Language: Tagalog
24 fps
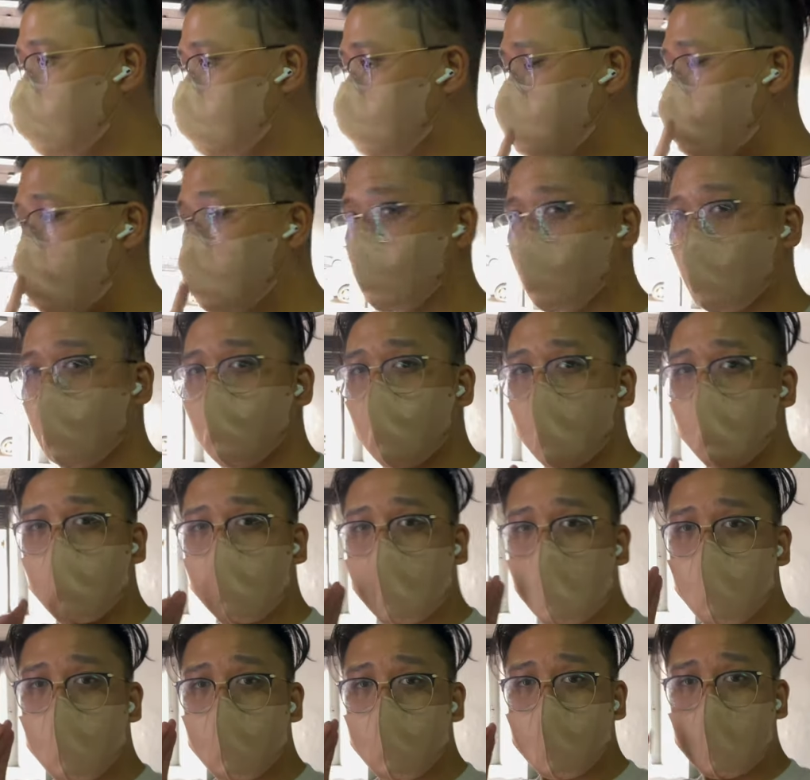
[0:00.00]
of Hazard Boy,
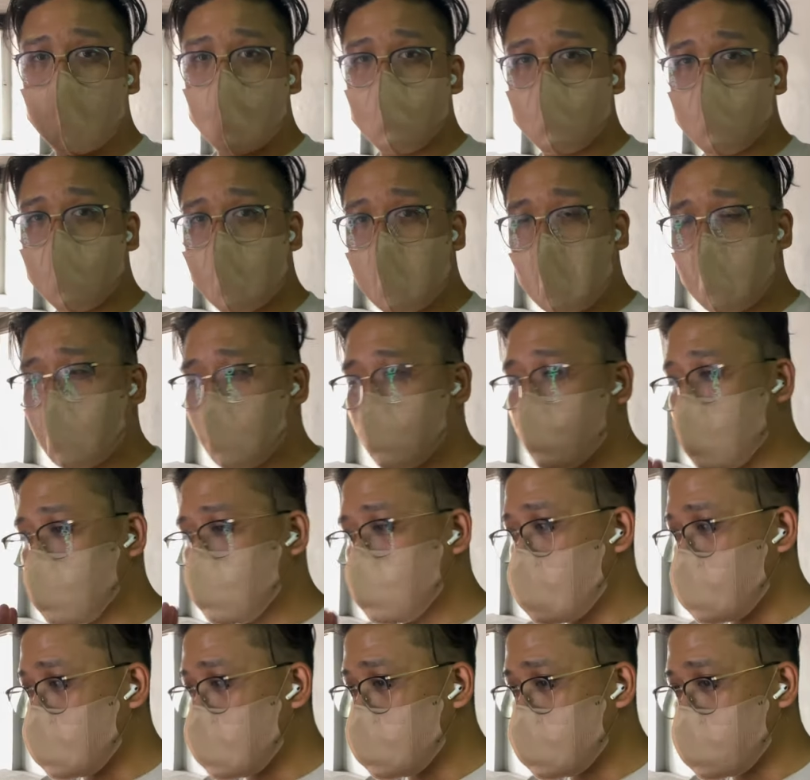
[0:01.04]
maraming maraming salamat for
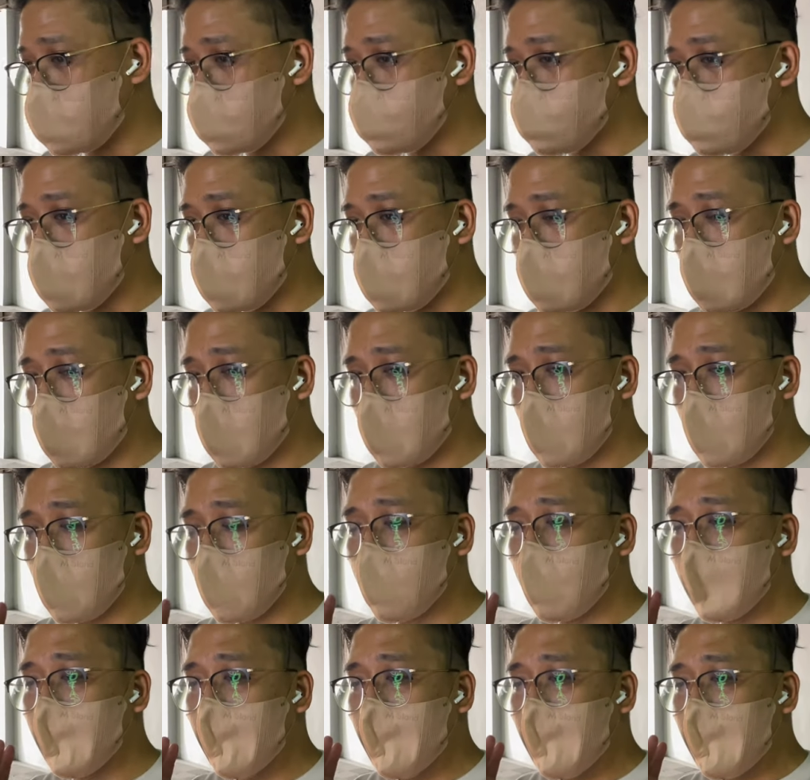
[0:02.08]
taking care of the car.
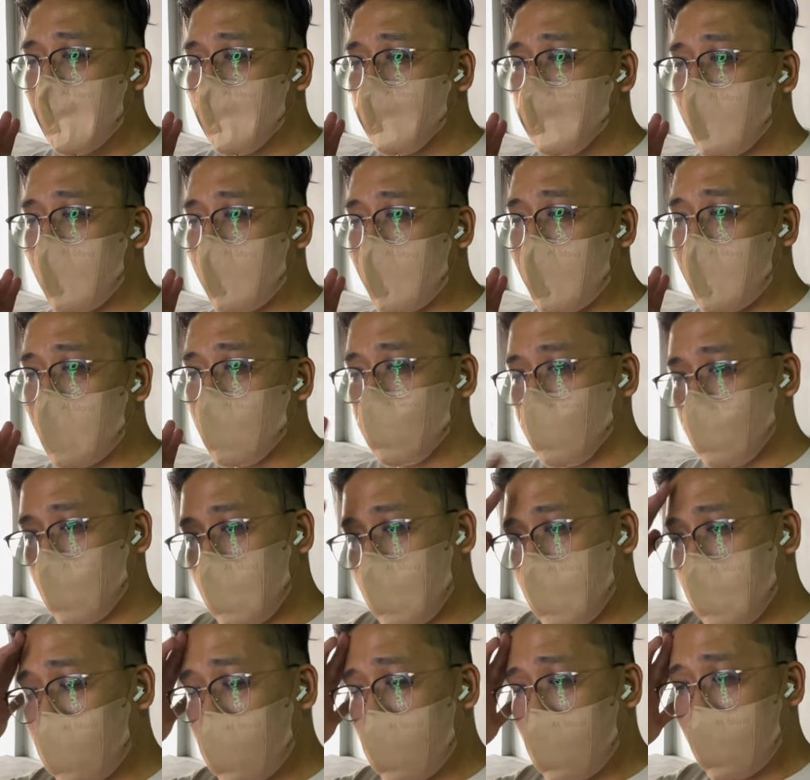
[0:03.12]
They
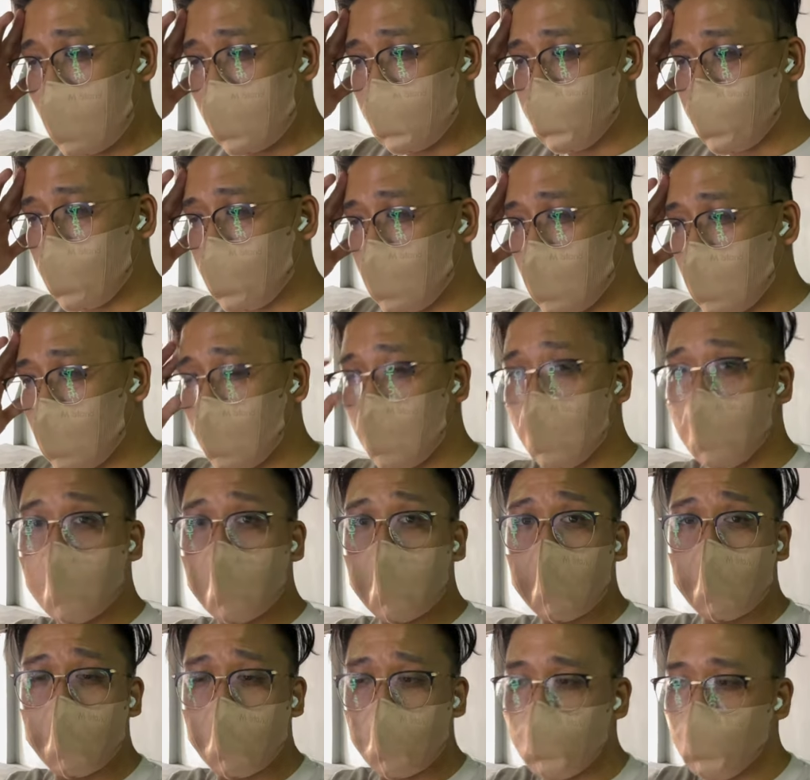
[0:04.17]
actually had the car
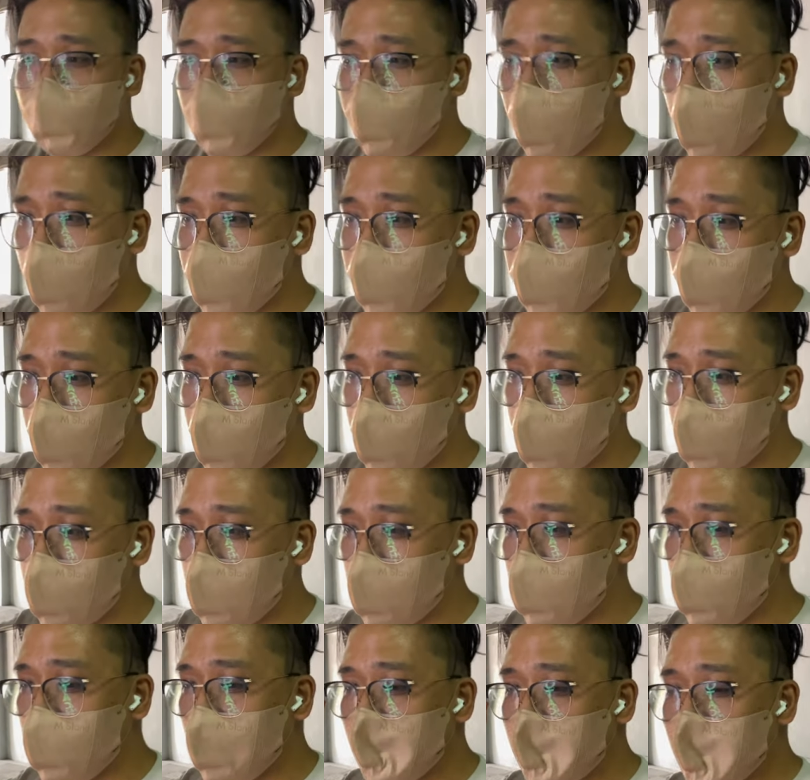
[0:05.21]
aligned, changed
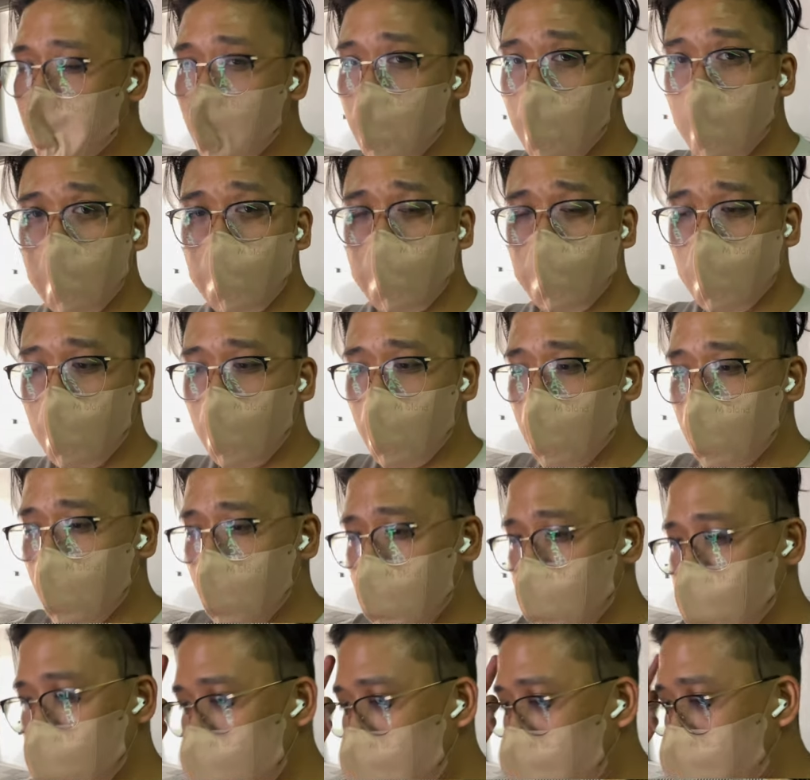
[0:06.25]
oil,
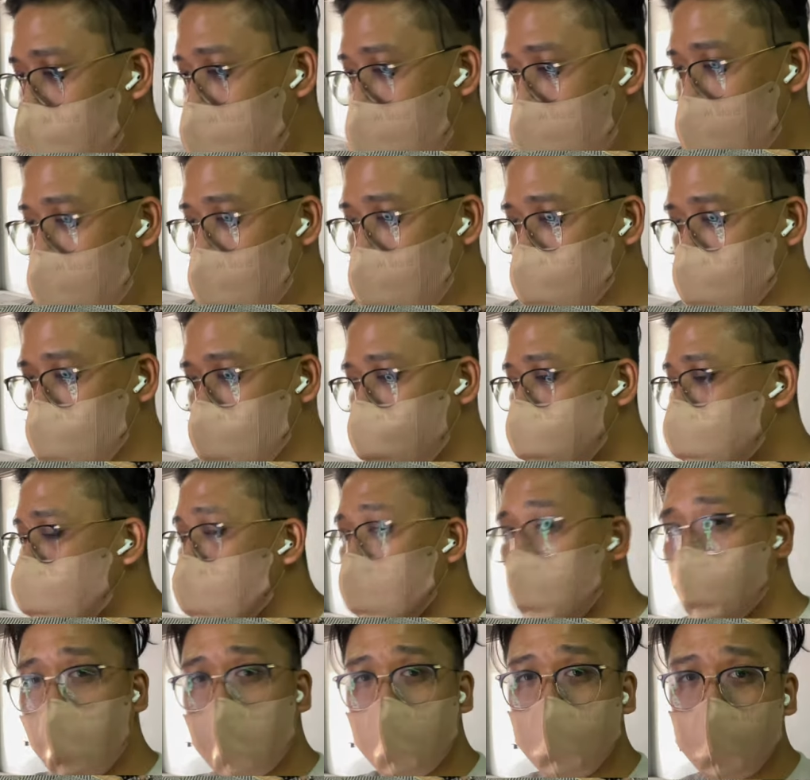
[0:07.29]
rotors, pads, full
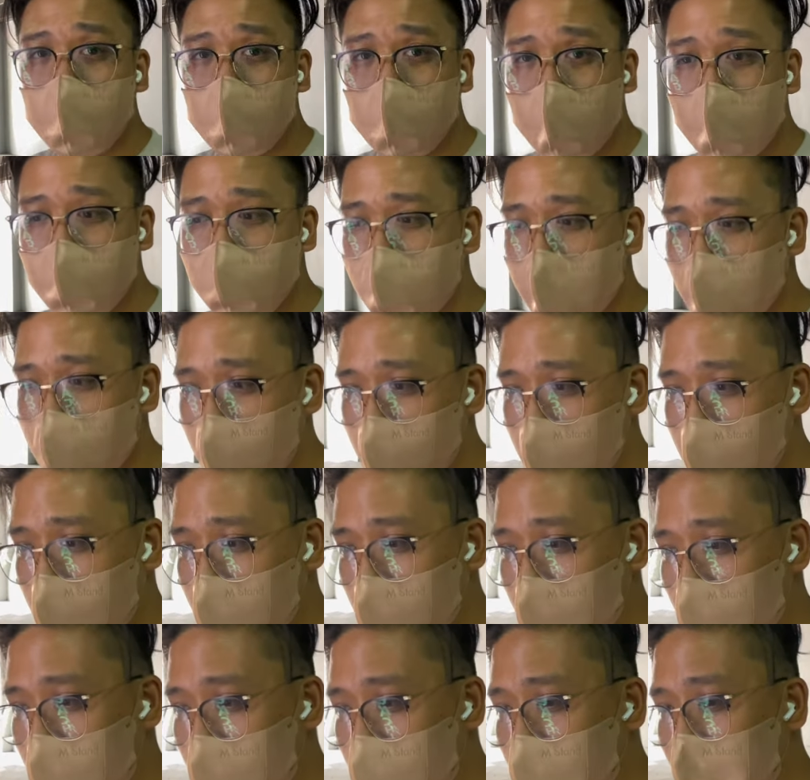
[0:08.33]
maintenance kasi
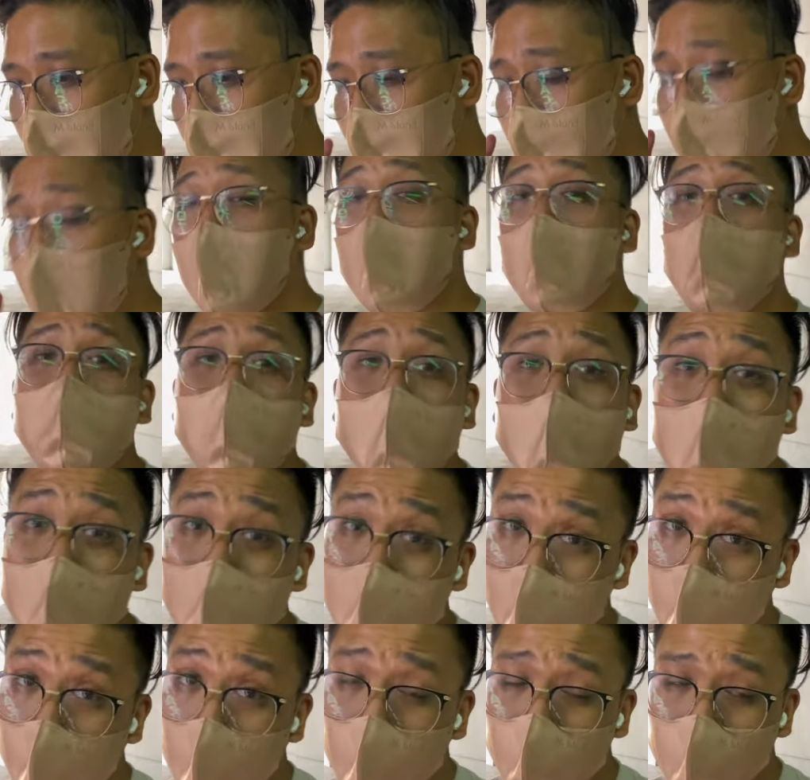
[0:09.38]
taga, kakabili lang niya
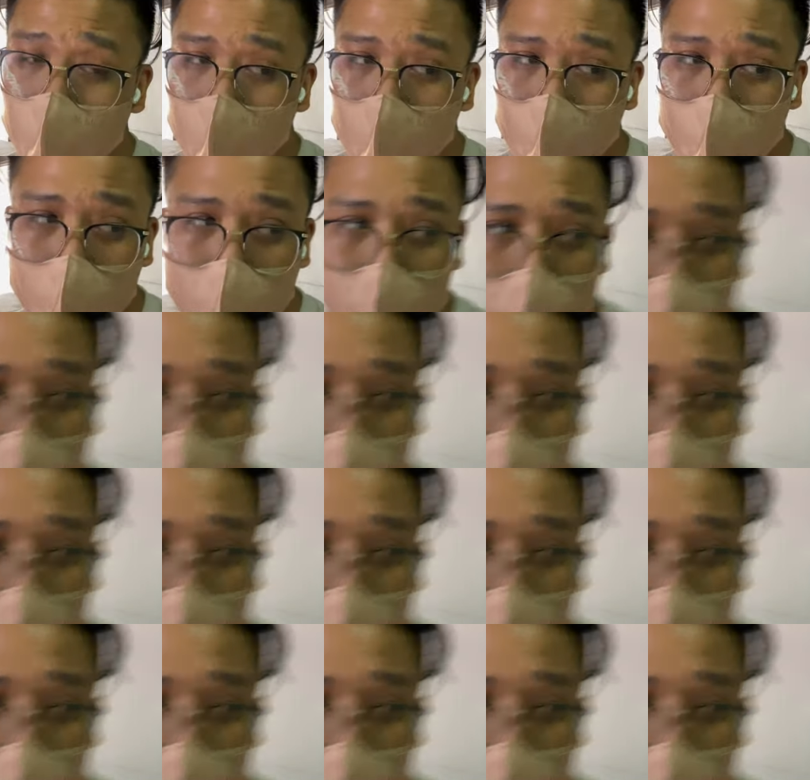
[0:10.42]
ng kotseng to.